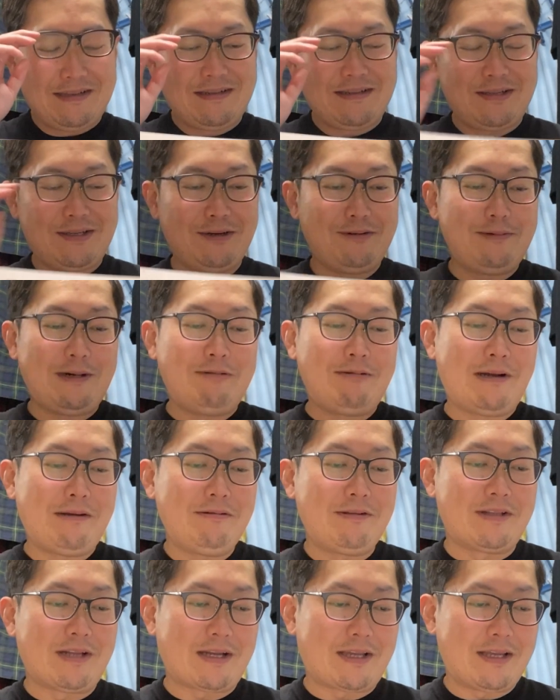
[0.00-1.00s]
評判悪
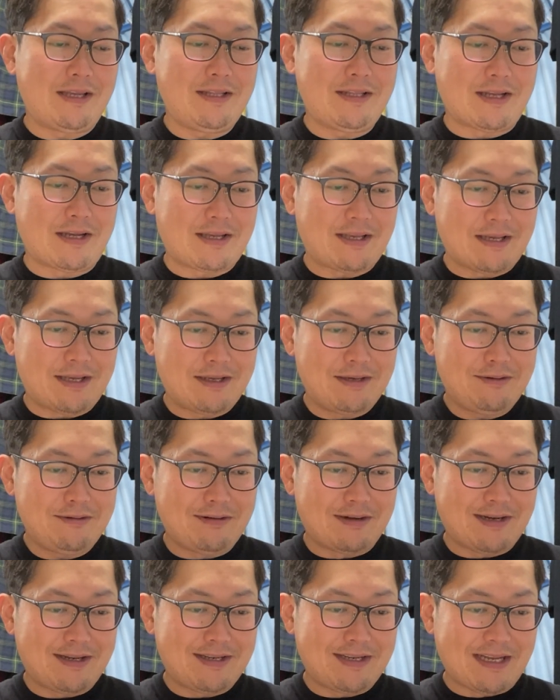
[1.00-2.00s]
いんだっけいいんだっけよく
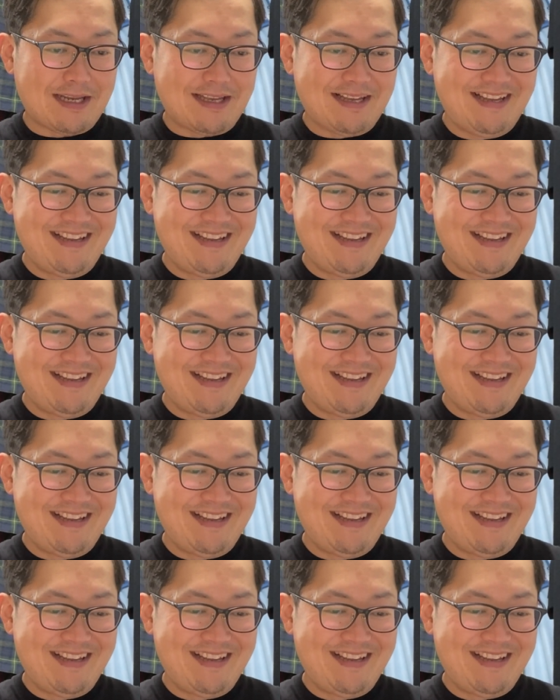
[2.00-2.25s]
わかんない